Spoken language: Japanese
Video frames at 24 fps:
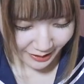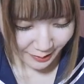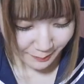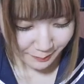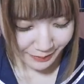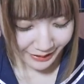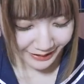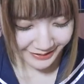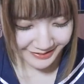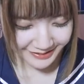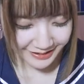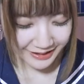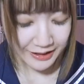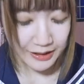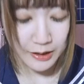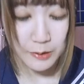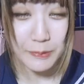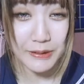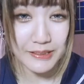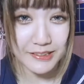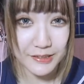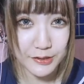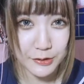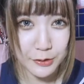ええ、マジ
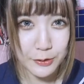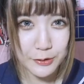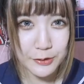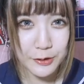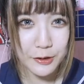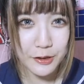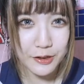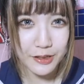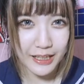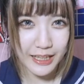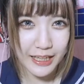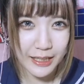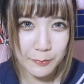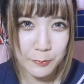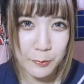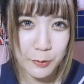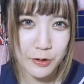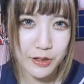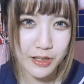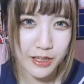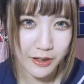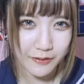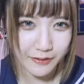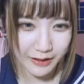マジ、どの絵
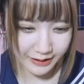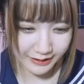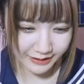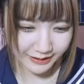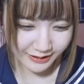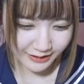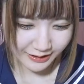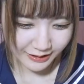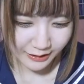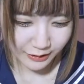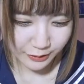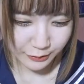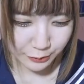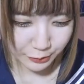も可愛い。